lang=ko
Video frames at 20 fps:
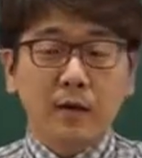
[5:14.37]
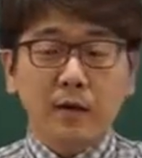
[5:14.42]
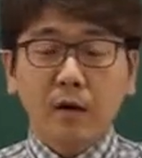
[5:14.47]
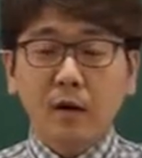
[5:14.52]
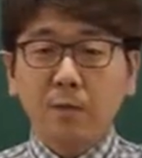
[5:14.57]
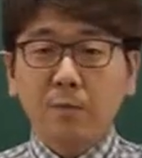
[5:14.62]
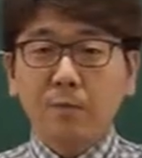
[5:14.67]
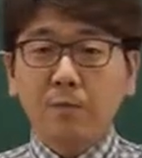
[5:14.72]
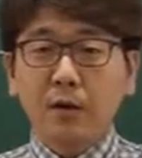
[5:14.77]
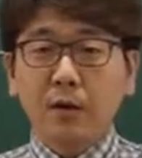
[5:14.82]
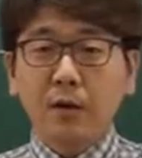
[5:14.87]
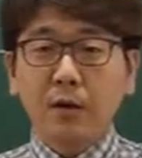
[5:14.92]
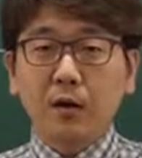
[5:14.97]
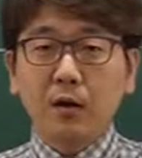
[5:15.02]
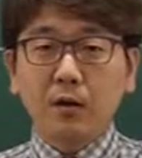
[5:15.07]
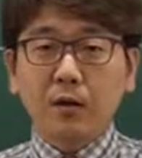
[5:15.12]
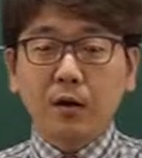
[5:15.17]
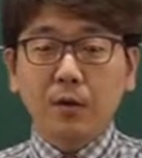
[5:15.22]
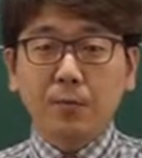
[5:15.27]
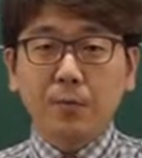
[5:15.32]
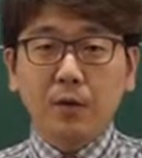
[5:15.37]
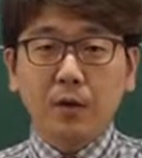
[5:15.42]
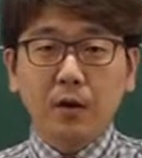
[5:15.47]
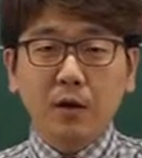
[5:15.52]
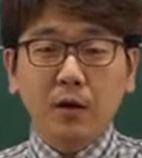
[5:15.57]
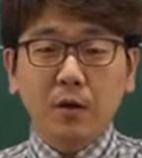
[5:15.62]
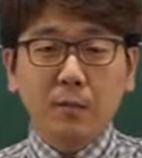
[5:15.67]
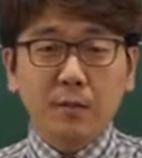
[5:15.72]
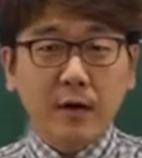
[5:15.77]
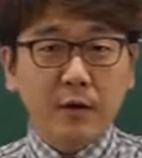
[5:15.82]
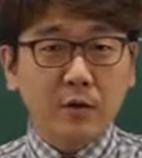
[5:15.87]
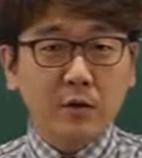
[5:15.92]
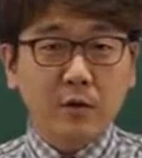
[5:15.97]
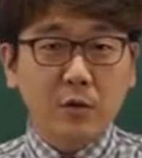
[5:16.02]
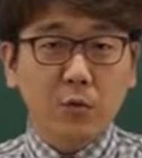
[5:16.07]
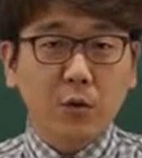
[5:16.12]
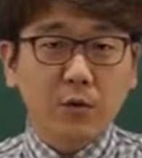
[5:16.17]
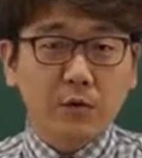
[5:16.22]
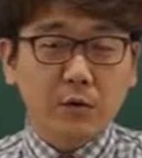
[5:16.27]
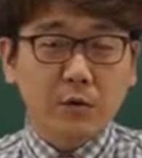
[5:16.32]
커플, 커플링을
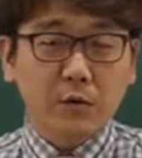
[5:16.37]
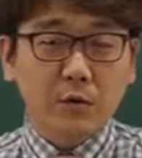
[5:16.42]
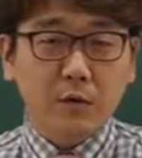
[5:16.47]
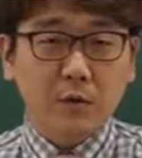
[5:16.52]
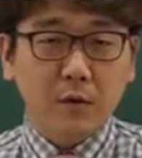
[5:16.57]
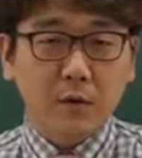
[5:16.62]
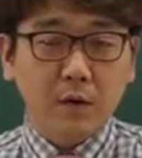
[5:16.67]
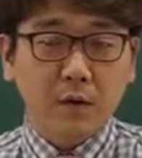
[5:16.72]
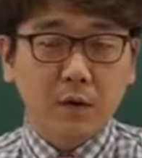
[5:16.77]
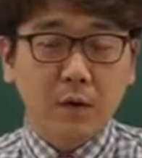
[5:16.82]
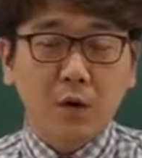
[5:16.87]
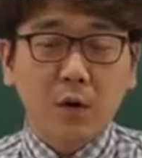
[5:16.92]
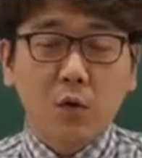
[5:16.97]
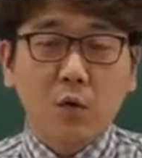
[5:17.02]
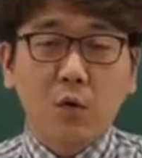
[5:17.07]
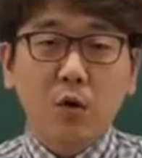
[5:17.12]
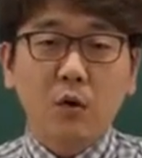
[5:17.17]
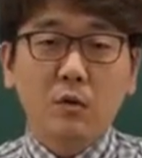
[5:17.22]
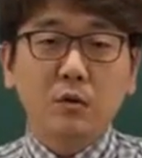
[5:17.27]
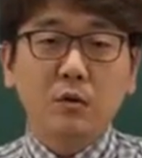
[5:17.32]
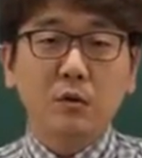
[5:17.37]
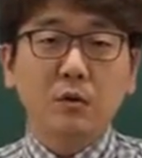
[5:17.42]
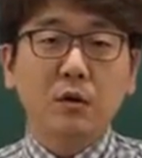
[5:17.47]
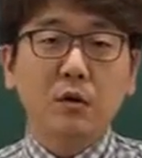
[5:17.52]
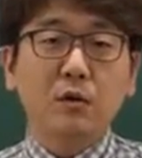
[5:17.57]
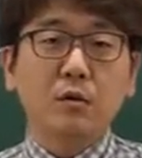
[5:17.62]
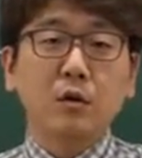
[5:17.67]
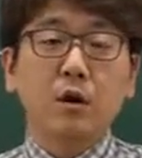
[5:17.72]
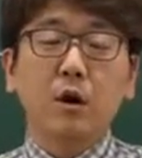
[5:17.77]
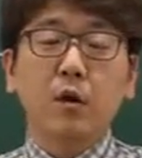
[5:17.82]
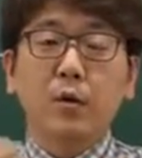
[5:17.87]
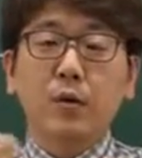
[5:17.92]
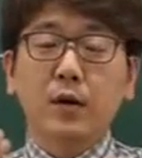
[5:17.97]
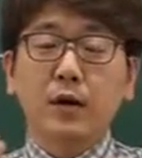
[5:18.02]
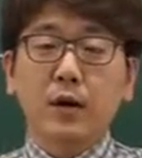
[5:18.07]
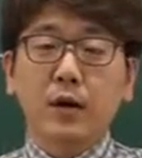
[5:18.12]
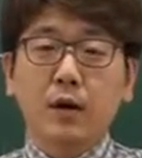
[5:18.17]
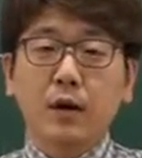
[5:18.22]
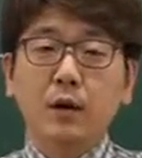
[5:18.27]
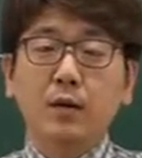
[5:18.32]
맺어서 외웠을 때 훨씬 더 그
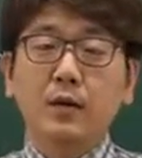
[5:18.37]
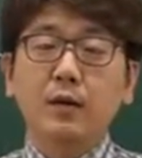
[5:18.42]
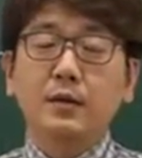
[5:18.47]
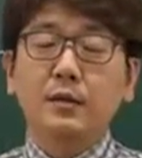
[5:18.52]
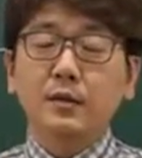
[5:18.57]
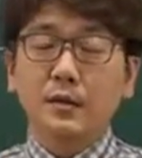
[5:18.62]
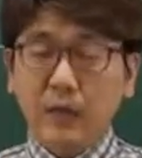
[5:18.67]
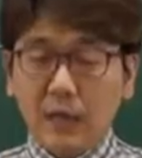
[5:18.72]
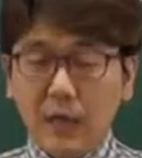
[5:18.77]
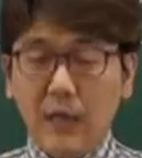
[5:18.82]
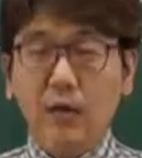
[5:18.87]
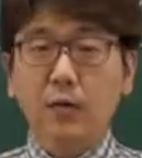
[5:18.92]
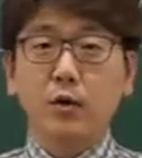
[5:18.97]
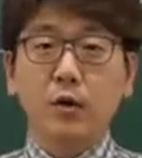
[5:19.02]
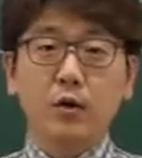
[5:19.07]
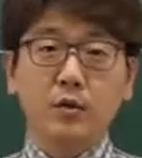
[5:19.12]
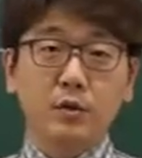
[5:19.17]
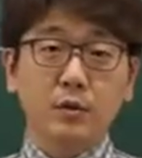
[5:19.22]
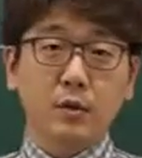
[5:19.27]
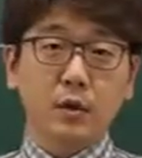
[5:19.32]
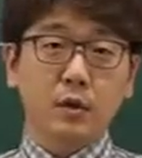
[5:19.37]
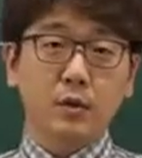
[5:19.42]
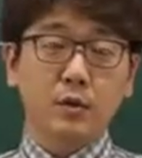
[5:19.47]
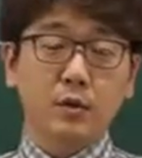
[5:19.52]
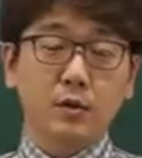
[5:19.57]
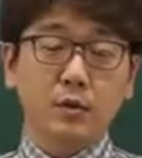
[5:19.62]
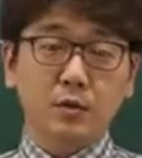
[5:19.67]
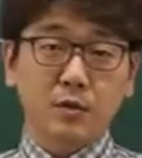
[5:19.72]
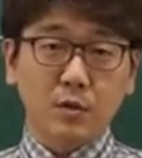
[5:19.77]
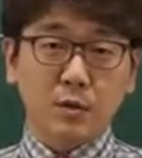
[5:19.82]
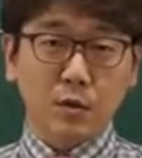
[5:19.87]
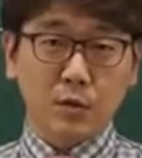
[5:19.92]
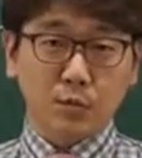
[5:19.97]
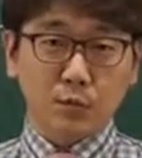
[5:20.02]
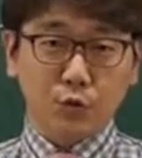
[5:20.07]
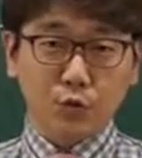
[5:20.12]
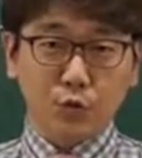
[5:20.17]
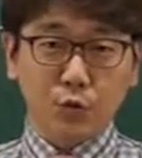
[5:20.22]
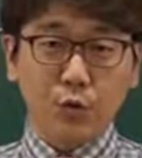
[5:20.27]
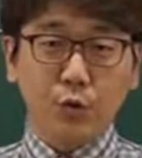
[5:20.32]
어휘가 잘 외워진다는 걸 직접
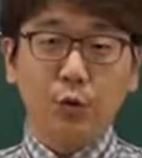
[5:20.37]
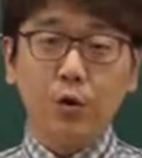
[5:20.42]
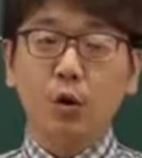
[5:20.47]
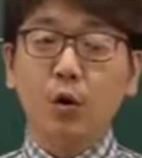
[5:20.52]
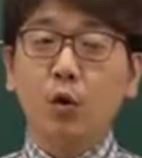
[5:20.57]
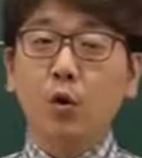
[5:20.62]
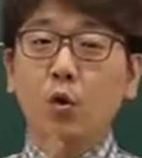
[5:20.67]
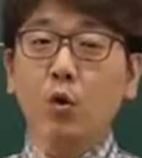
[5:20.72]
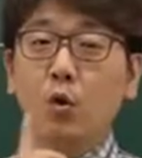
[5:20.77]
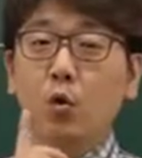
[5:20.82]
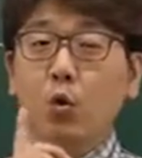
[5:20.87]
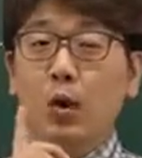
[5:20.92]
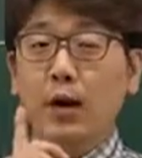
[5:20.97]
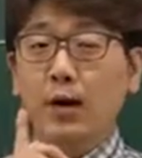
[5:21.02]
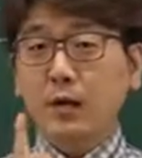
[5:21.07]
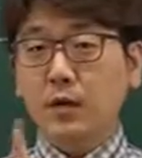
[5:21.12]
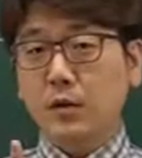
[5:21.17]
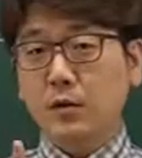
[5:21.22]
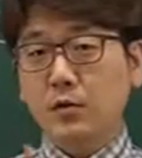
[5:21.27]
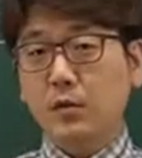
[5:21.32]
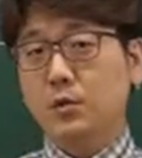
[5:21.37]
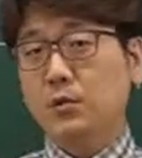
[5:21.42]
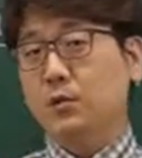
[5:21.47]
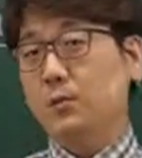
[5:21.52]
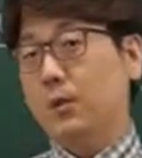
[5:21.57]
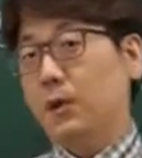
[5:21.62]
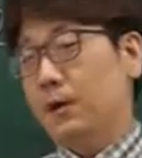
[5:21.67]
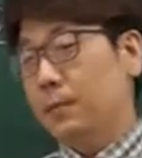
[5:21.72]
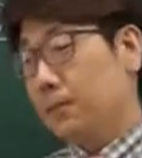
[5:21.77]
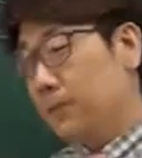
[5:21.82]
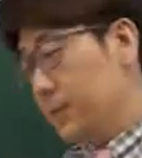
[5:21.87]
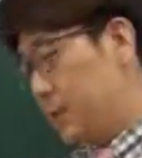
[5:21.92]
여러분 눈으로 확인할 수 있습니다.